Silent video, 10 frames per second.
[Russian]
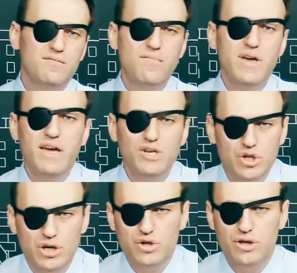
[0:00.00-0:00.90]

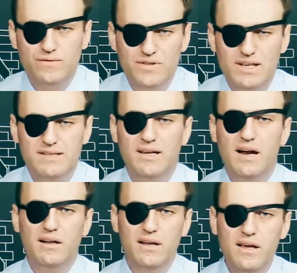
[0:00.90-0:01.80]
меньше, чем все
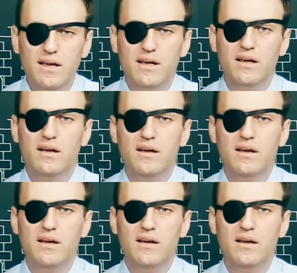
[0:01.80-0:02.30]
остальные.